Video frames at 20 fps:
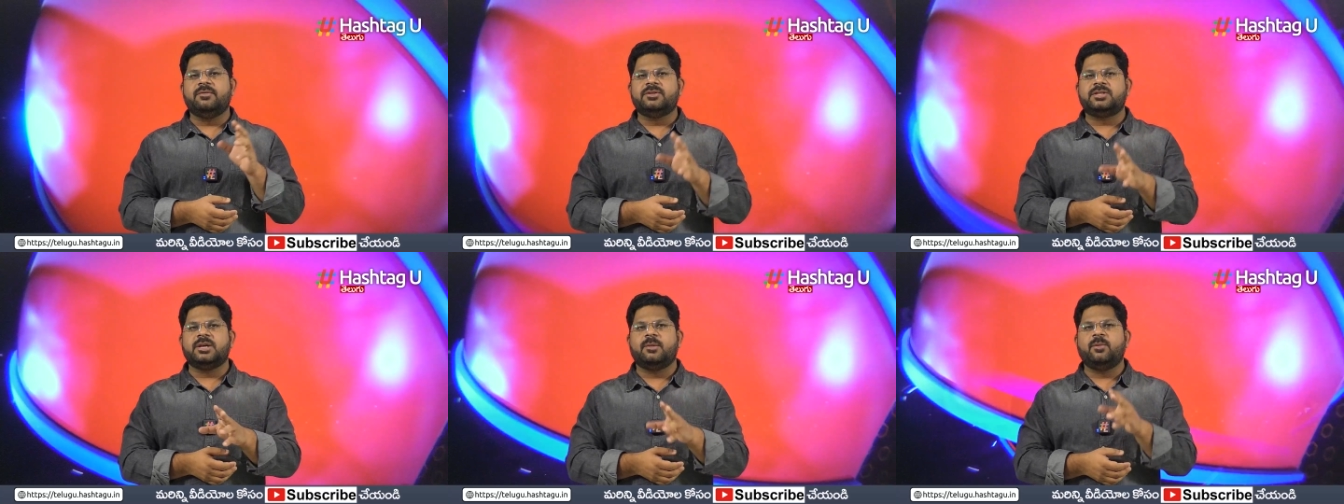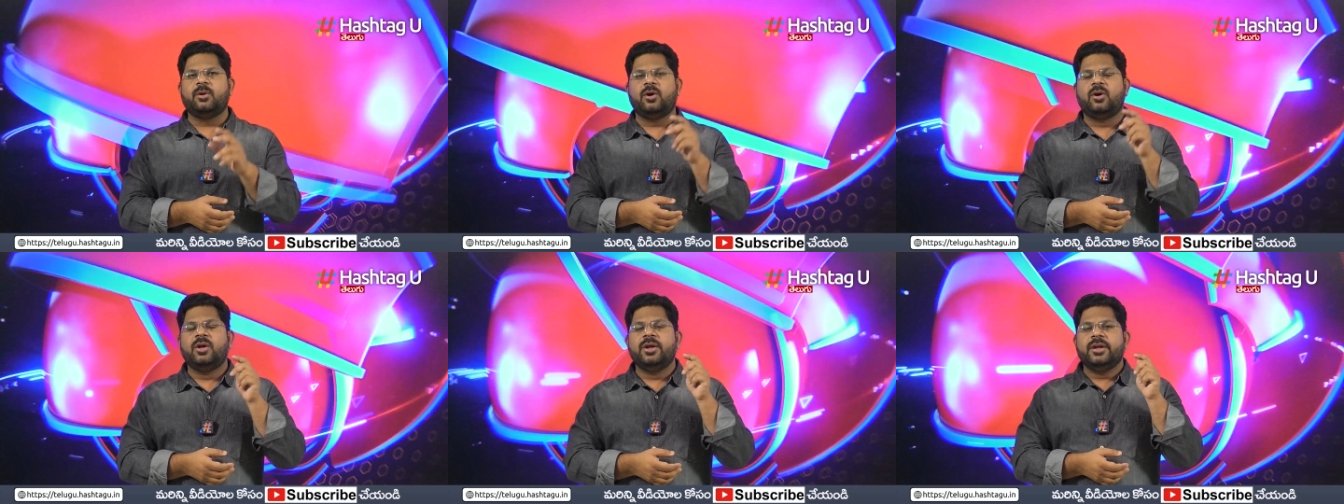ఈ
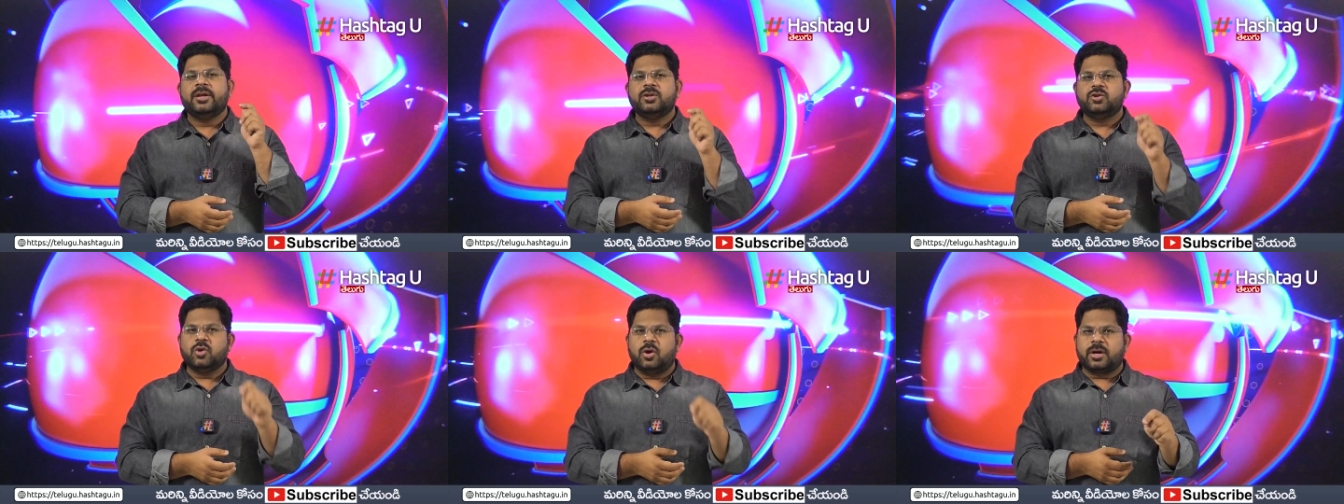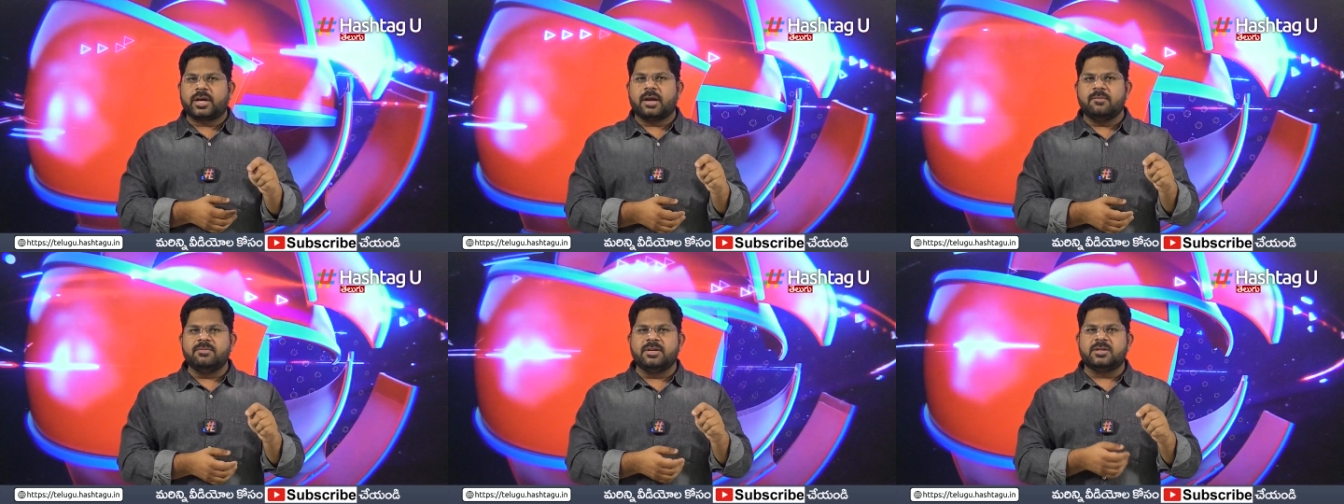విషయంలో
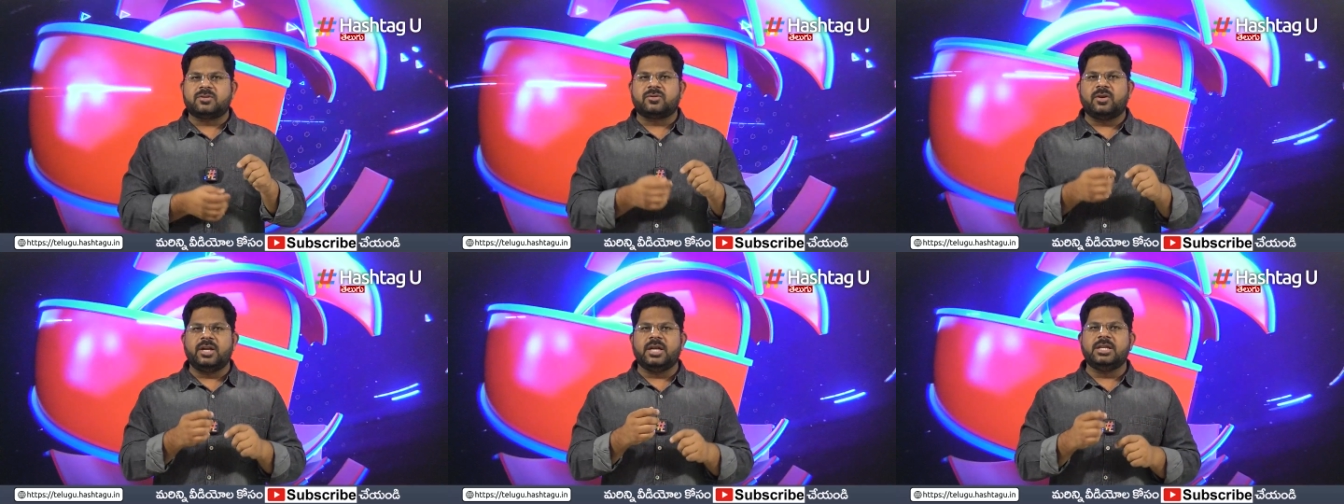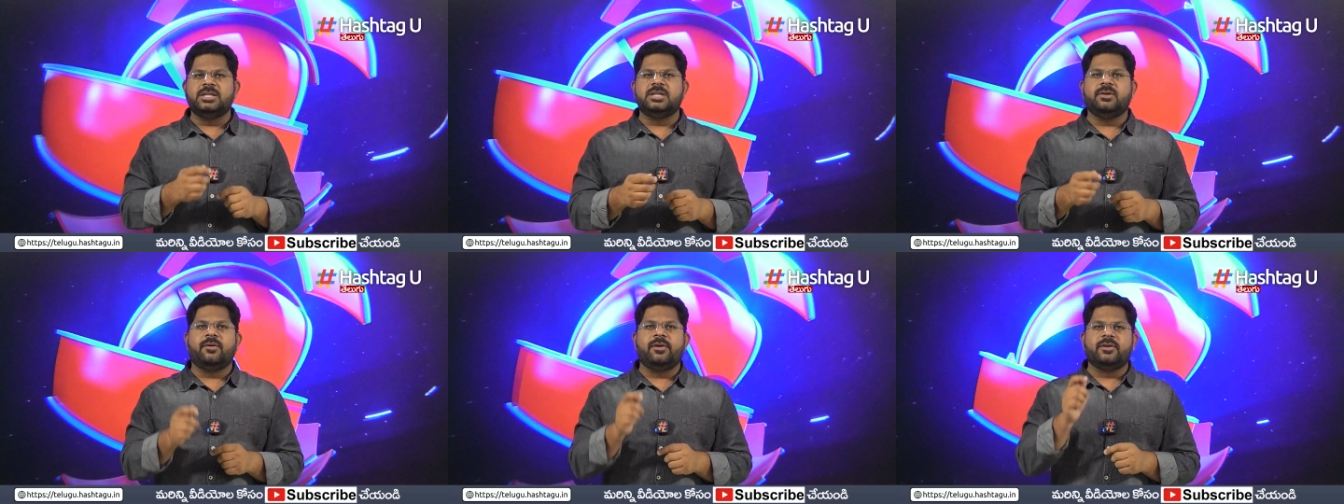జోక్యం చేసుకుని ఈ
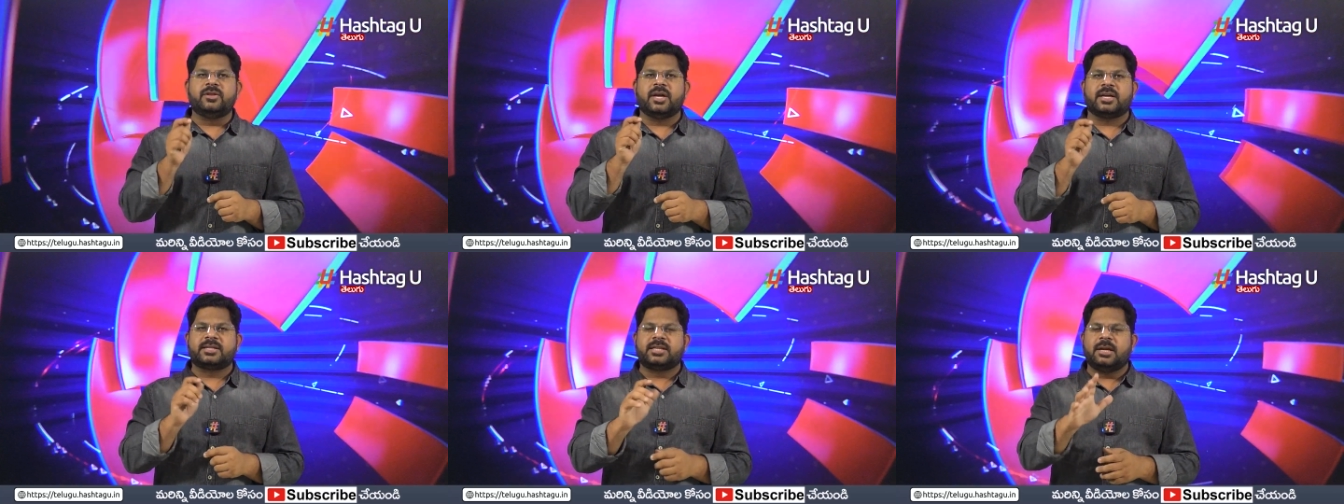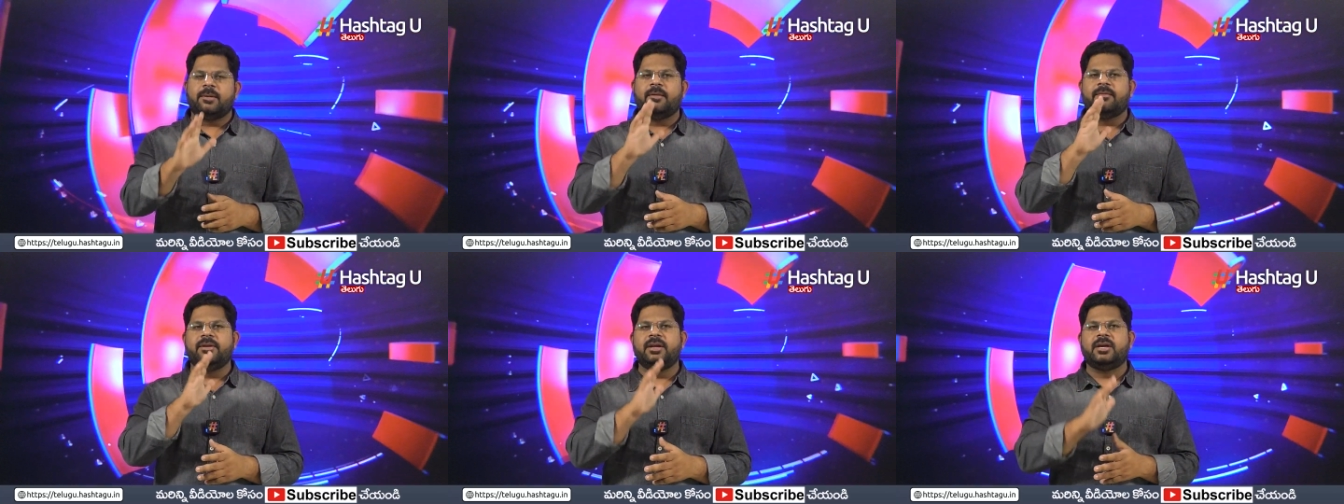జీవోను
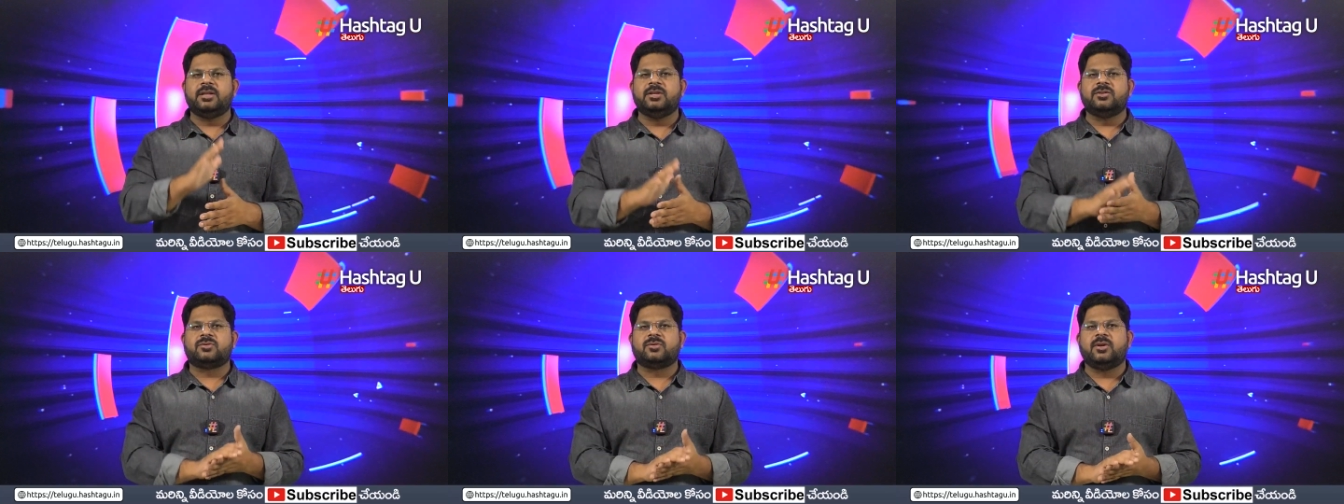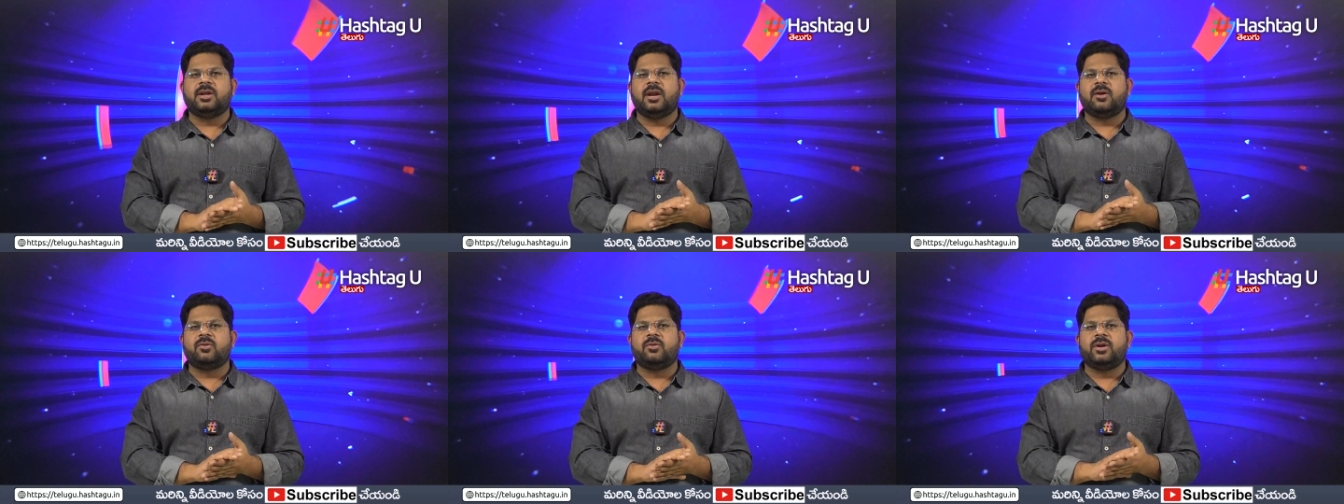తక్షణమే వెనక్కి
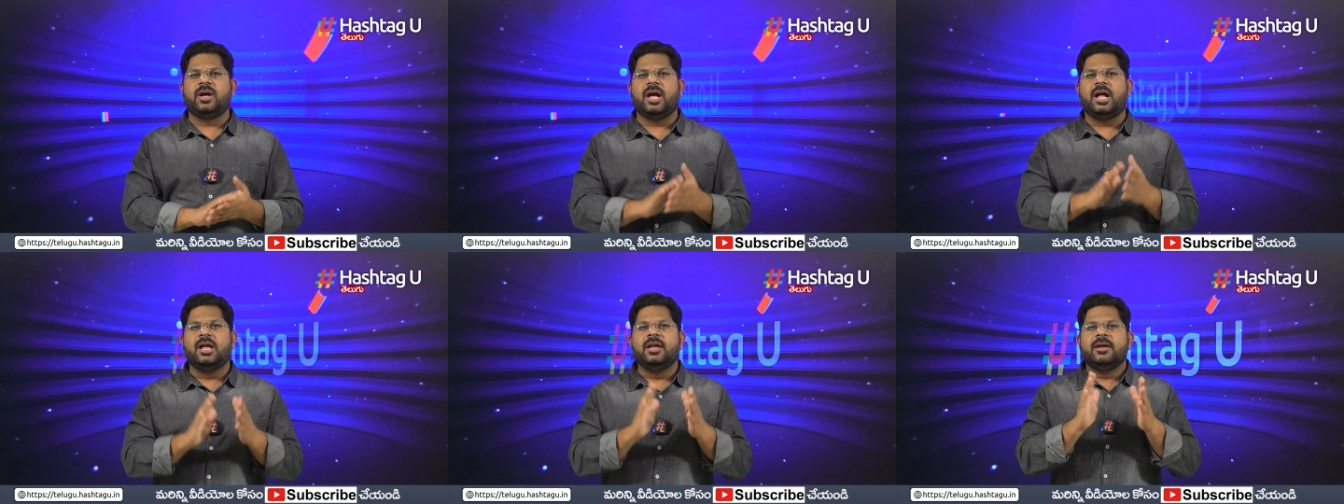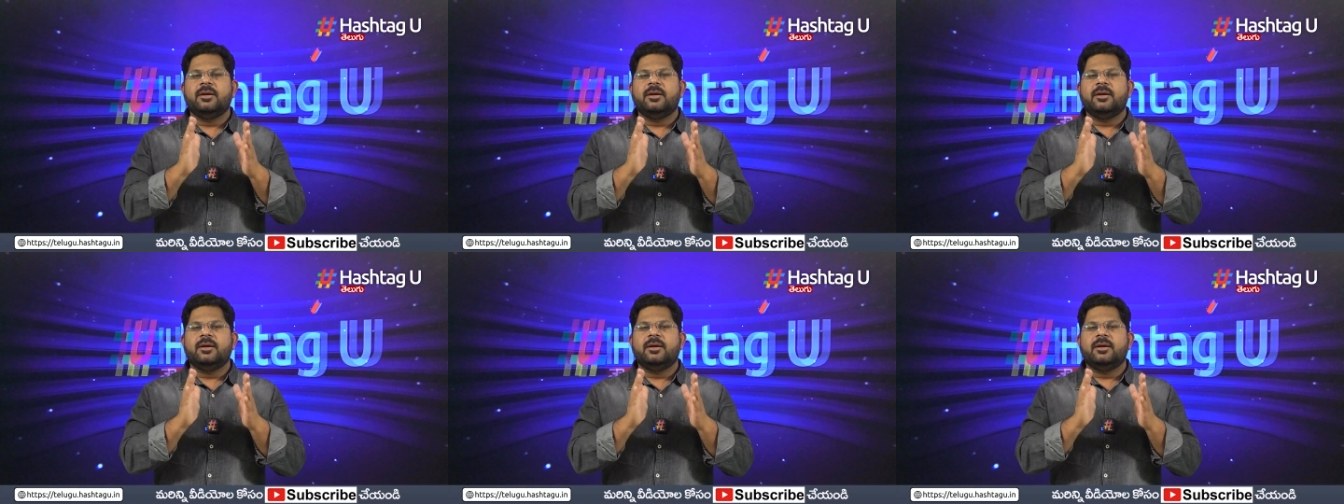తీసుకునేలా కూడా